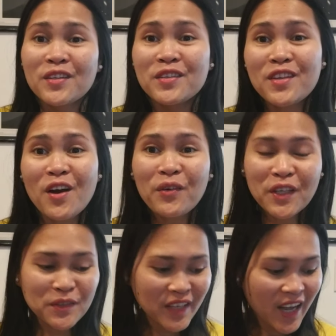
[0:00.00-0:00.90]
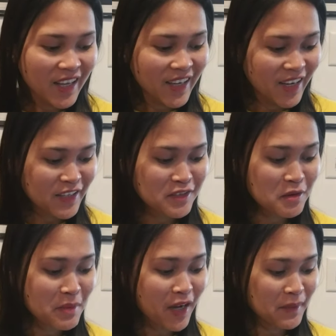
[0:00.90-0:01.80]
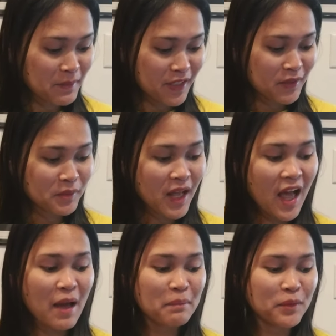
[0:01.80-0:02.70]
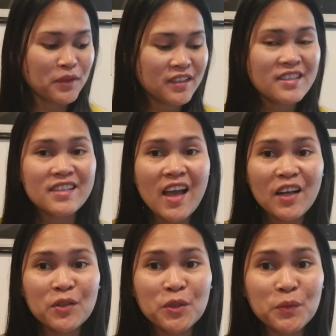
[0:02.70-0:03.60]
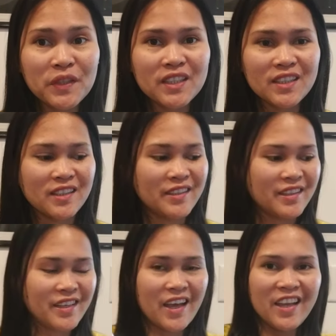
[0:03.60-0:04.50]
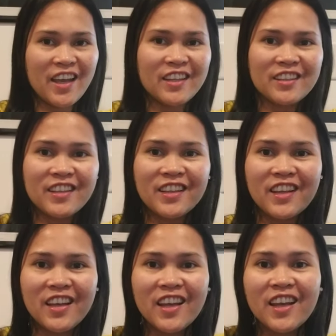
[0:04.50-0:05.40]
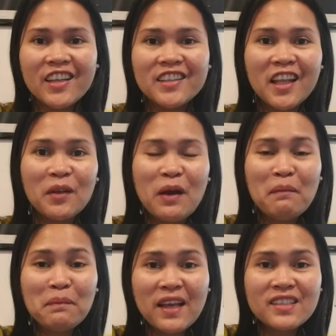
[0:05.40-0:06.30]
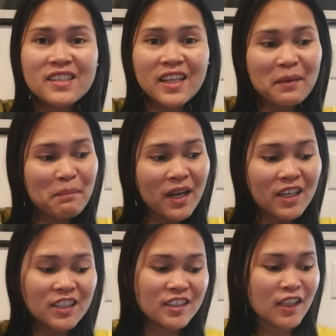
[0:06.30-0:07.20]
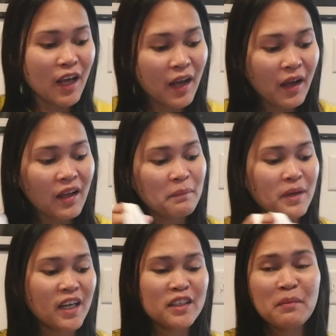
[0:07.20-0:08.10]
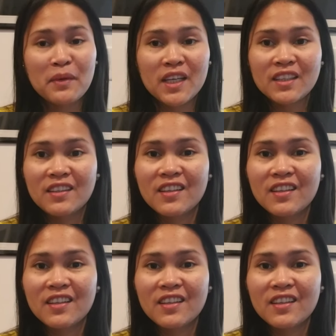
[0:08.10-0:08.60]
So, ito na nga guys, yung mga nabili ko kahapon sa Goodwill. Ayan. Dalawang plastic bag na mga damit.